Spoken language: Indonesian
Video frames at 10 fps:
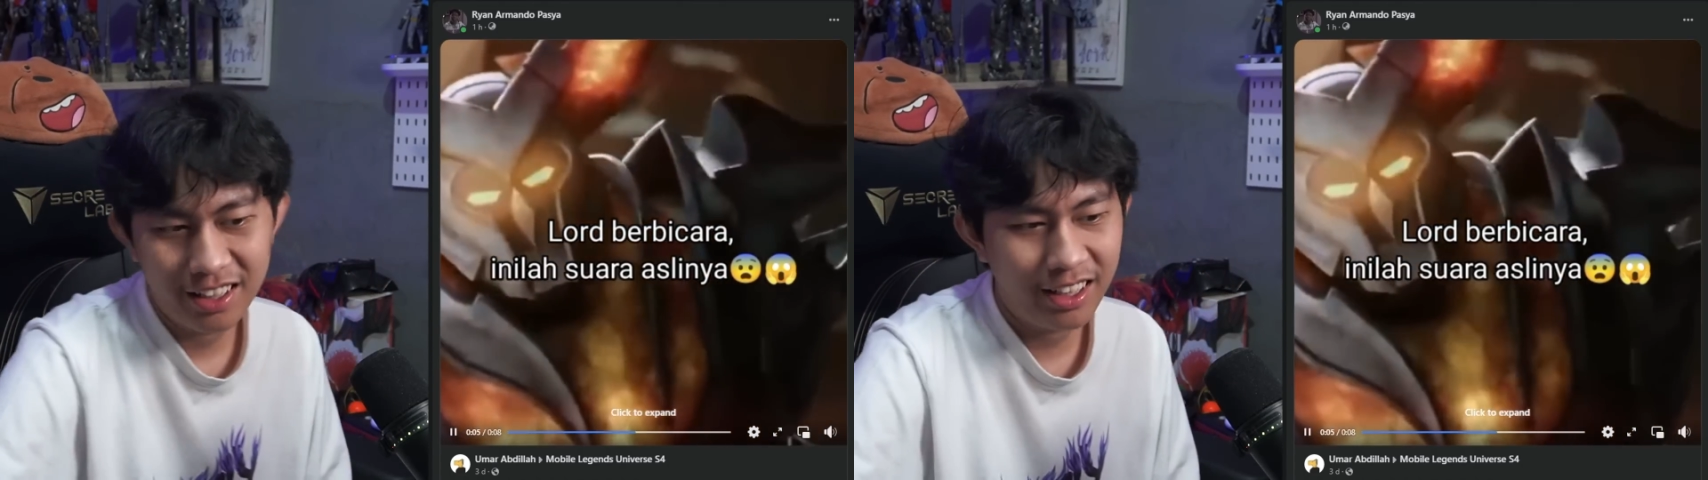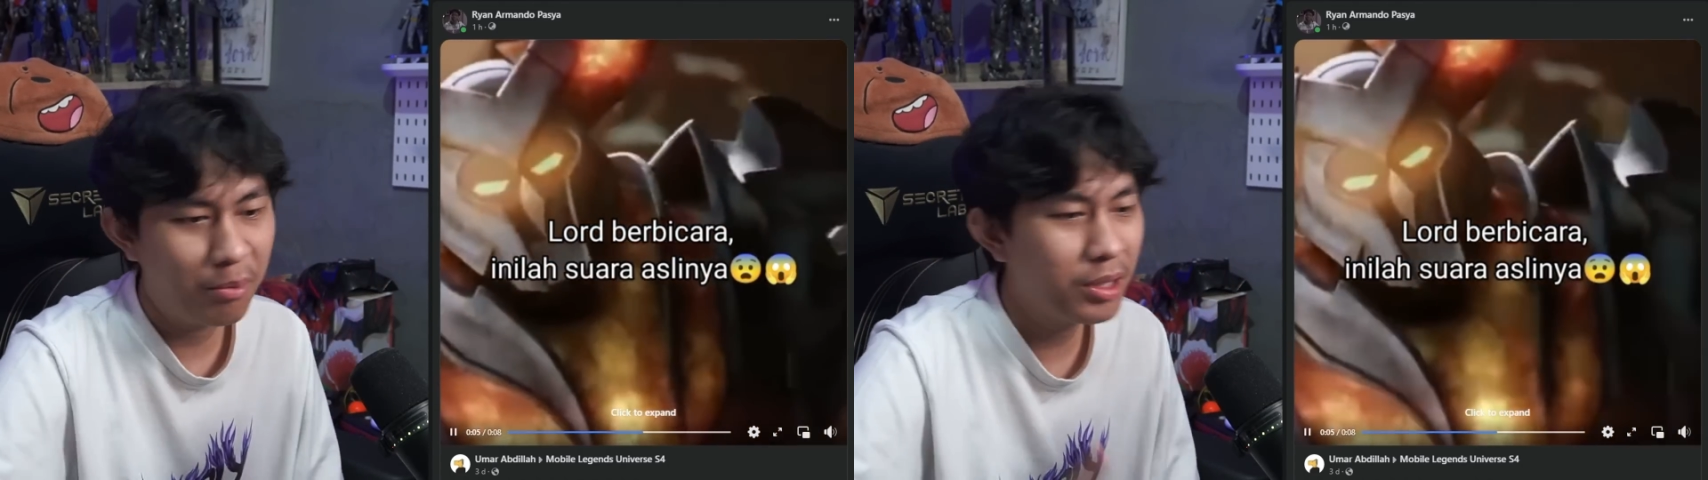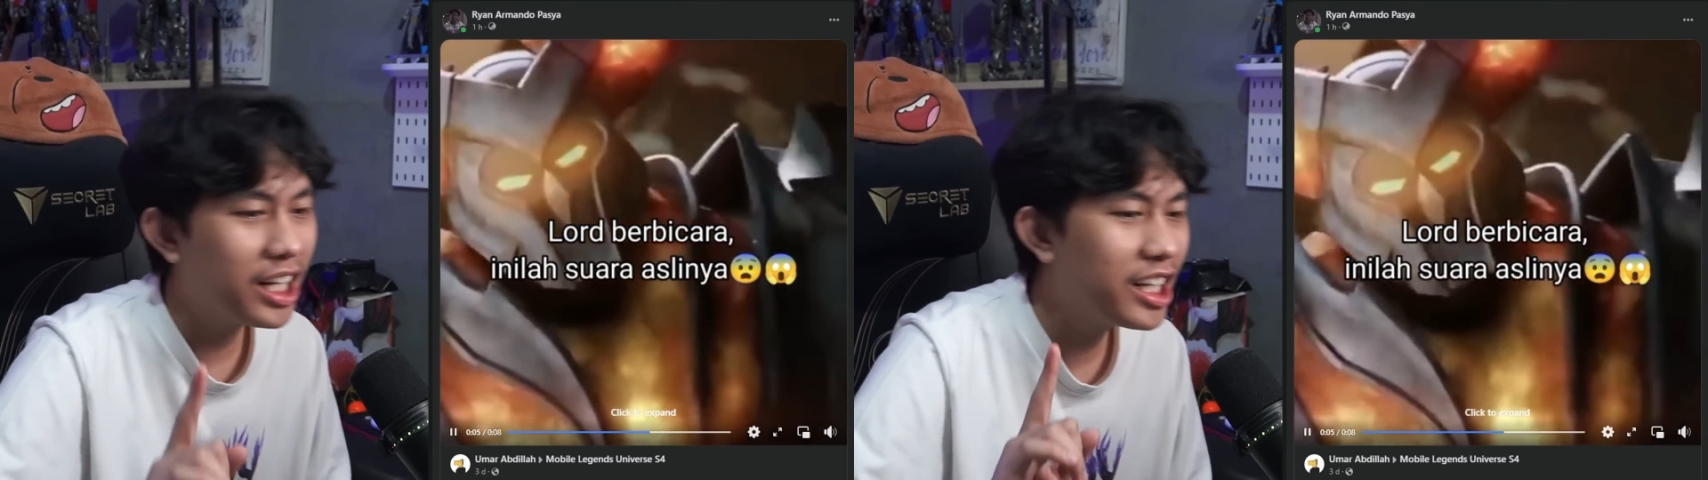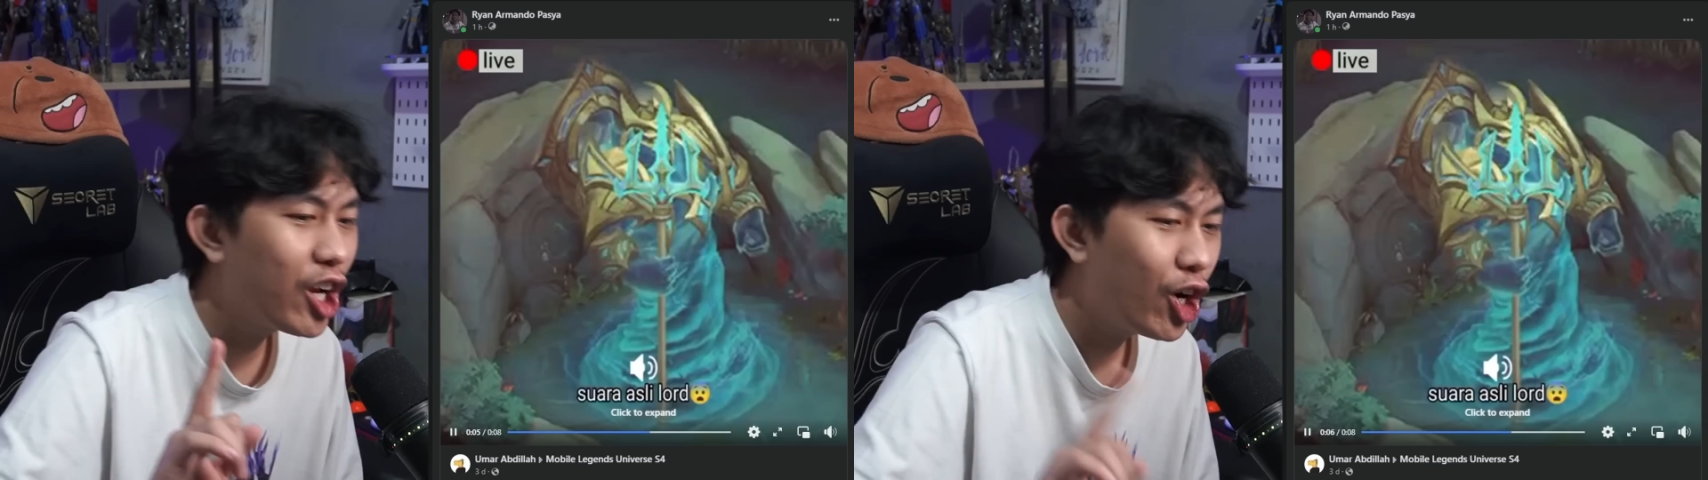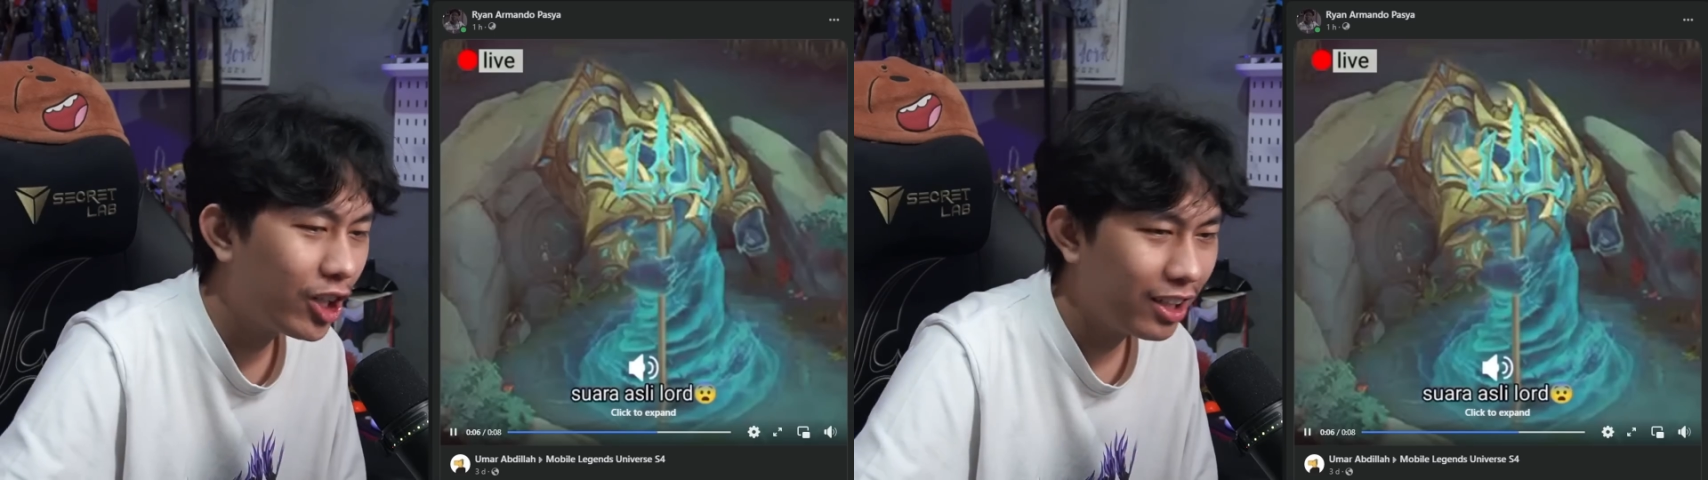yang menjadi
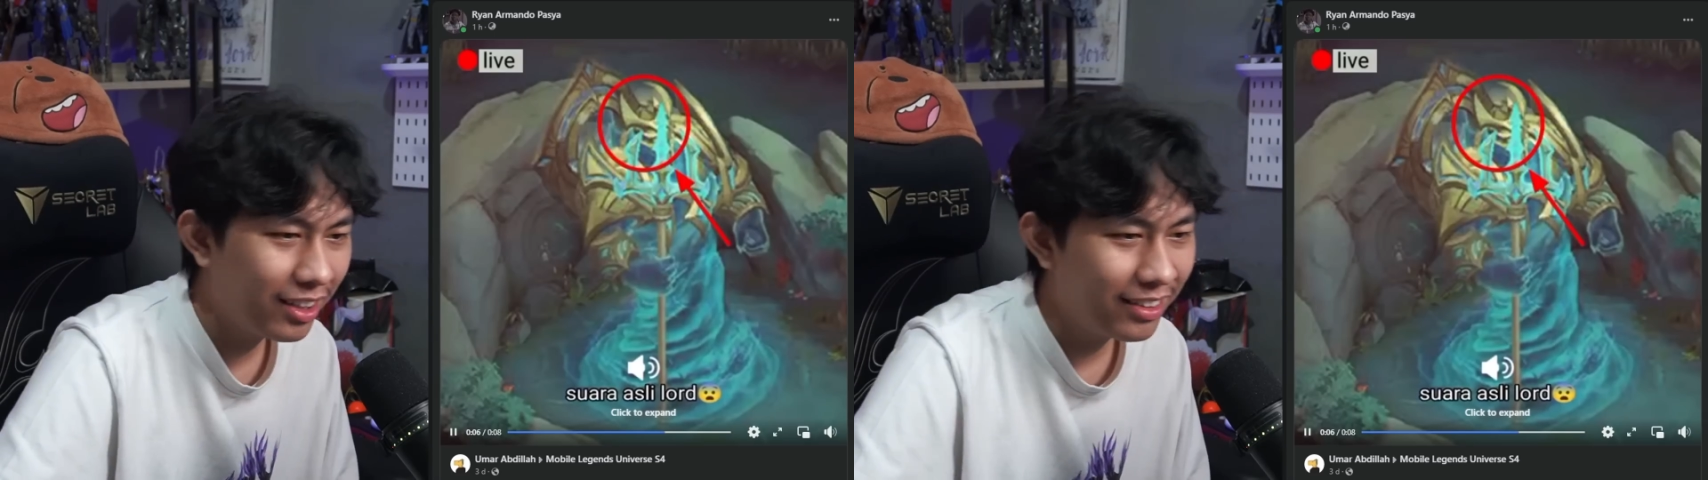Lord.